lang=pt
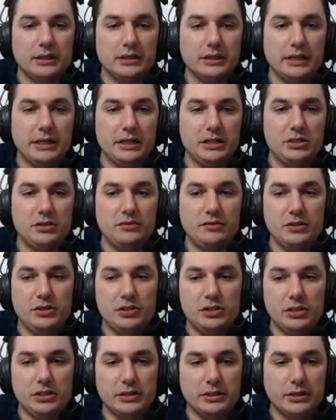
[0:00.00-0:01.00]
Daí né,
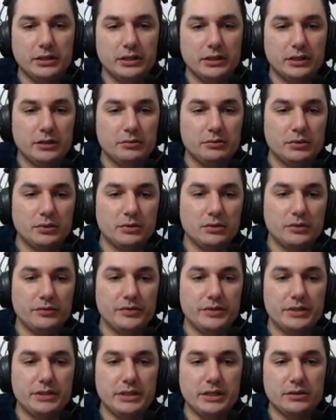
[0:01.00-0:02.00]
dividir por
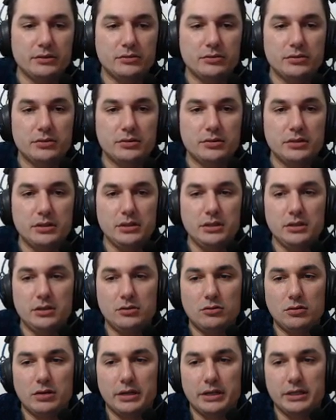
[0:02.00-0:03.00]

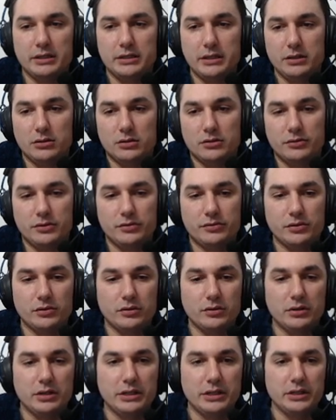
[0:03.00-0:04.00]
949, que foi o
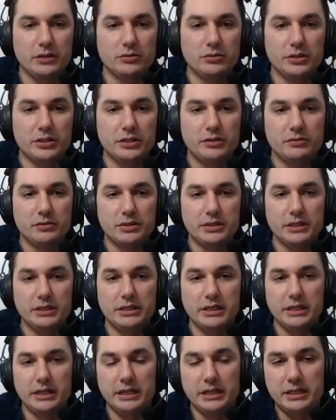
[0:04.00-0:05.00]
que eu ganhei hoje, você
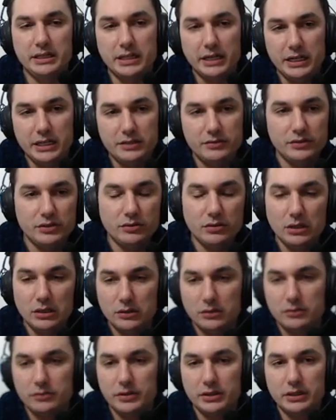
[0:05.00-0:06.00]
tem aí
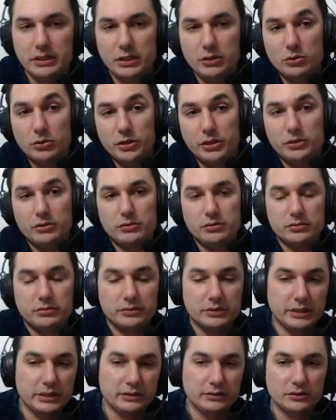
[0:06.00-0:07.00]
3,98,
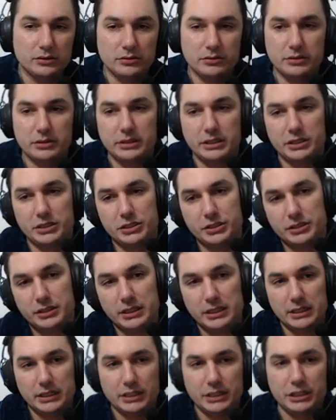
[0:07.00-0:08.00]
né? Ou seja,
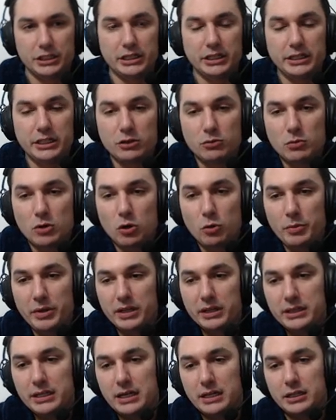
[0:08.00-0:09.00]
já deu uma
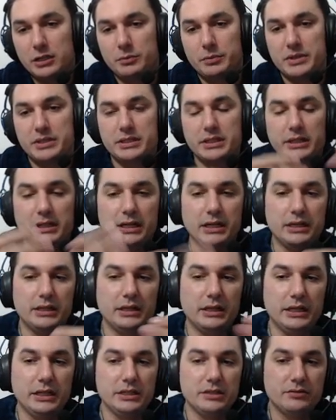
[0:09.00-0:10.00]
aumentada. Eu pensei que era
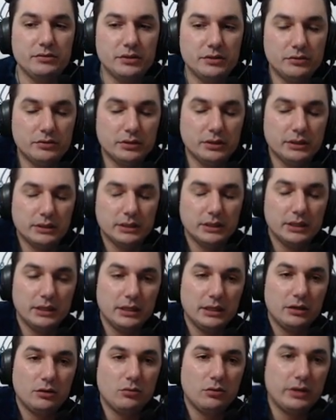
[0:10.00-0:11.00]

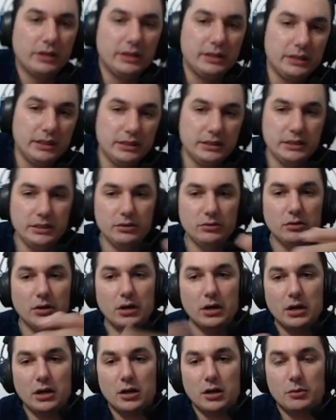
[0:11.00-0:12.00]
3,45,
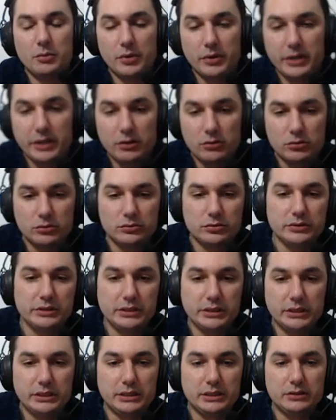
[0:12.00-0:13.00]
porém, contudo,
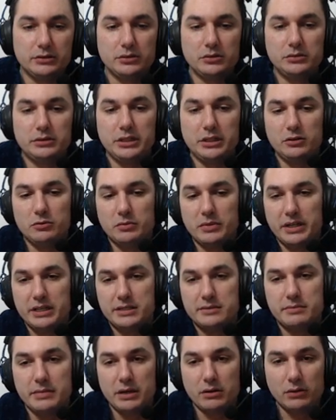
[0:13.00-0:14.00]
entretanto, eu tenho
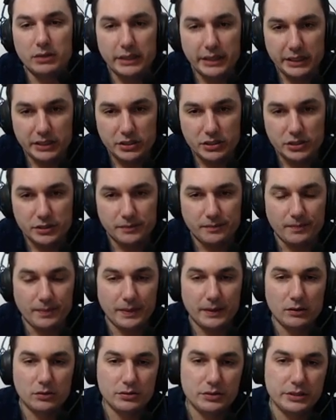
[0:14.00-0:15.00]
mais mel lente.
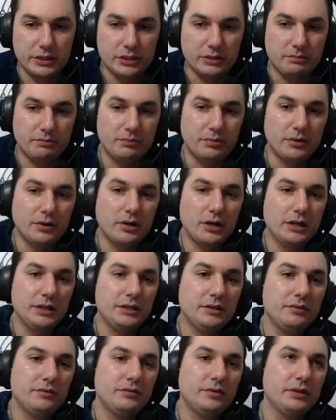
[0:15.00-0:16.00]
Ou seja,
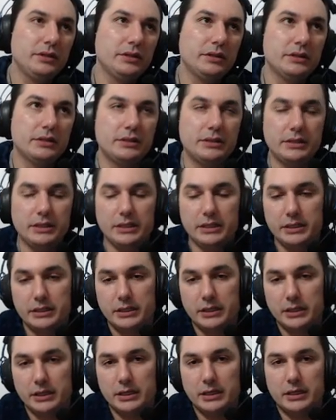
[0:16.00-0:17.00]
pode vir
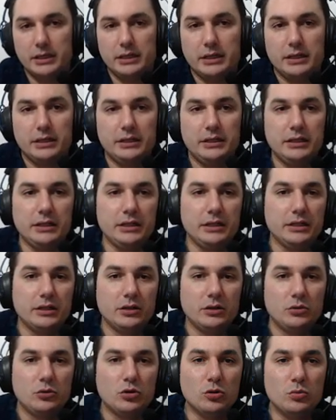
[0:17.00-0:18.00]
ser que,
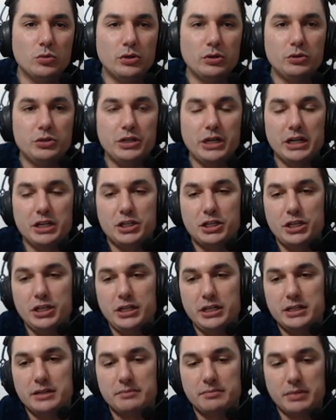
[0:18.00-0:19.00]
como eu já
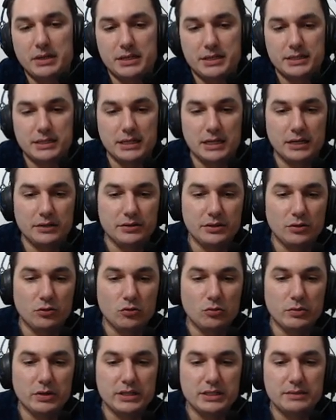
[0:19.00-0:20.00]
tinha passado em
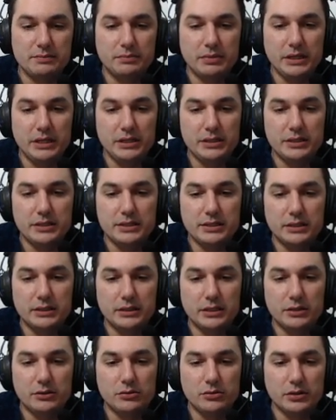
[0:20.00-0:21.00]
algumas prints
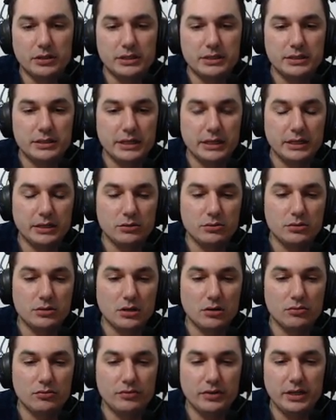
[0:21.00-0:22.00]
anteriores, né? Eu
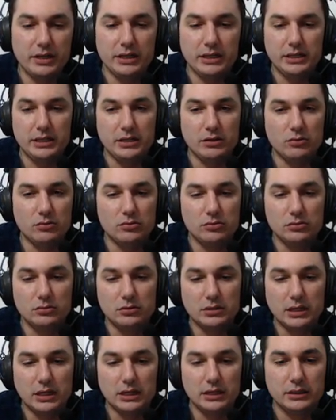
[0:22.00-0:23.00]
salvei aqui em algum
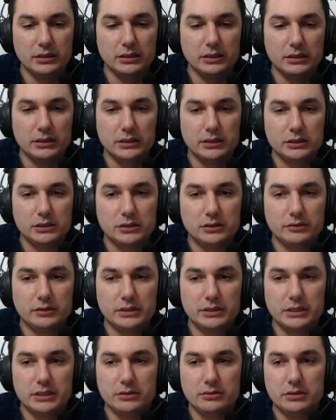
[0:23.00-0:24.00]
lugar.
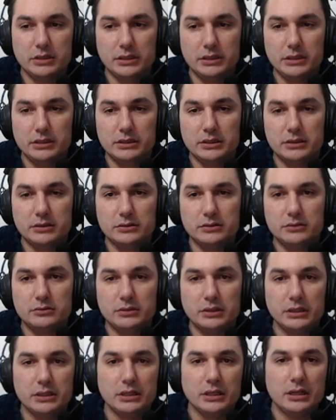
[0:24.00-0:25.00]
Vai ser é isso daqui? Não,
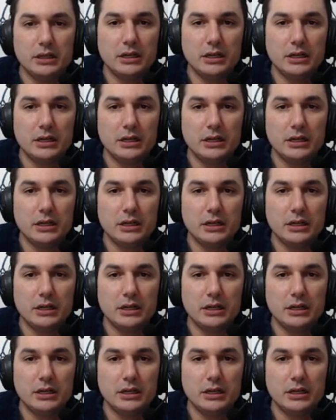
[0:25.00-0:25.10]
não é.